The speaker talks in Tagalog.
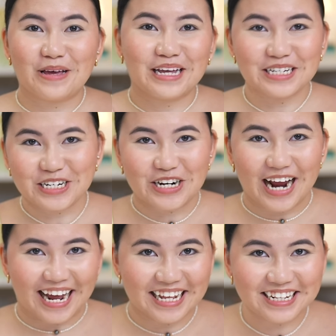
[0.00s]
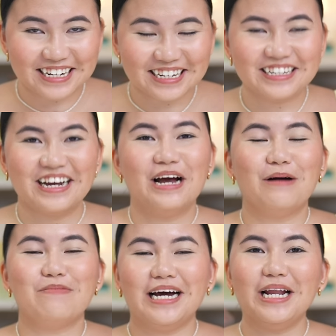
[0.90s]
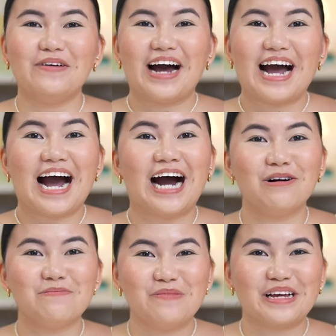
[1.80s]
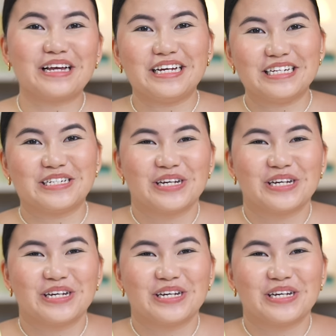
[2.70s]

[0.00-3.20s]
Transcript: big is your hand? Pangalawa, how big is